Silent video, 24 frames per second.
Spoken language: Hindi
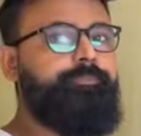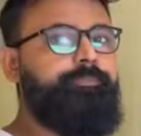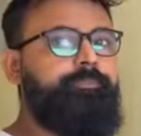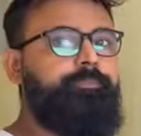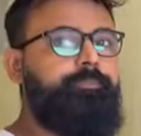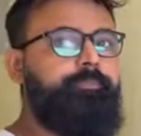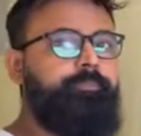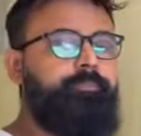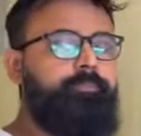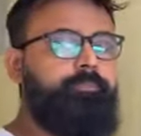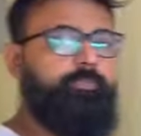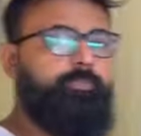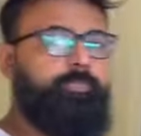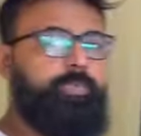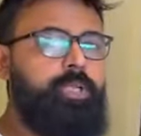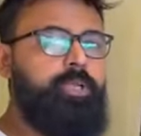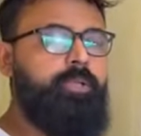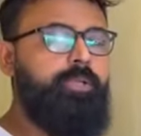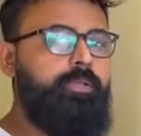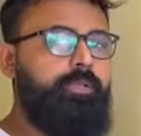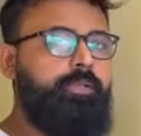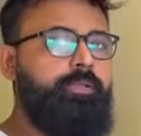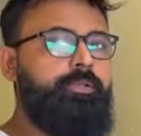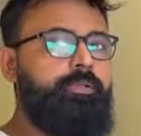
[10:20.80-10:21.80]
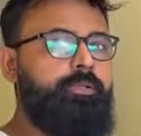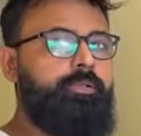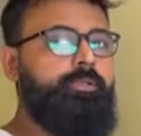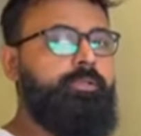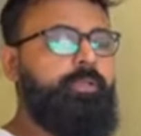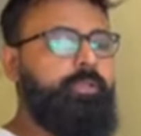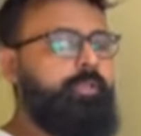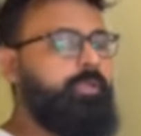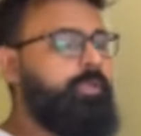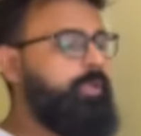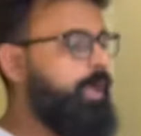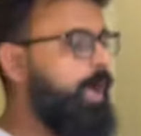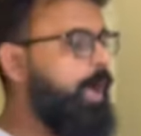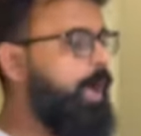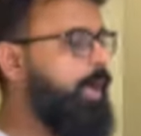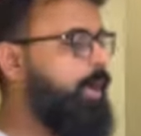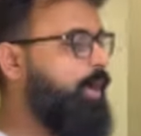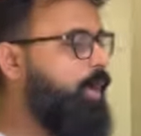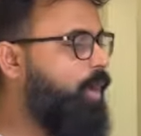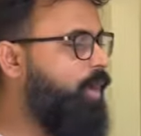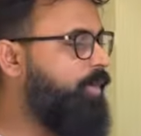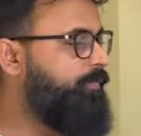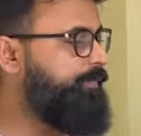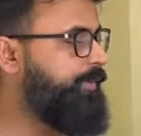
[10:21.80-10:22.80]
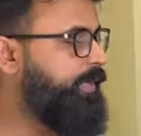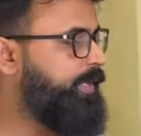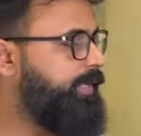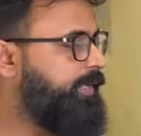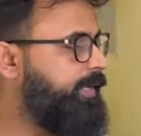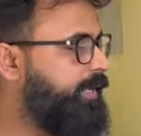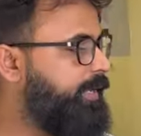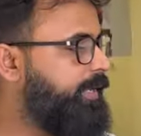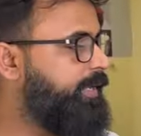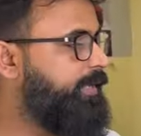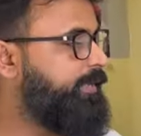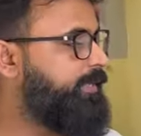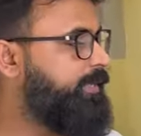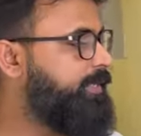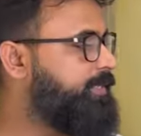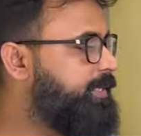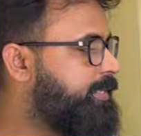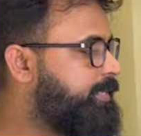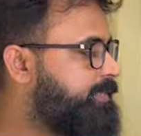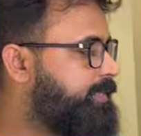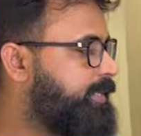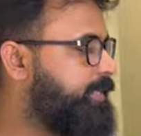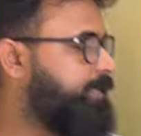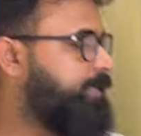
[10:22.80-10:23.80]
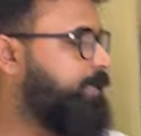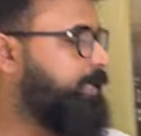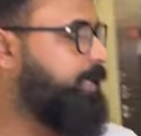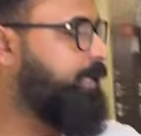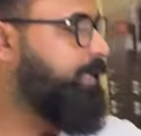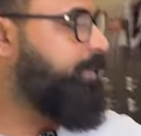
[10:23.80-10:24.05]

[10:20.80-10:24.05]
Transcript: करो कुछ ऑफर वगैरह भी हमारे ऑफर हाँ, ये है कि जैसे कि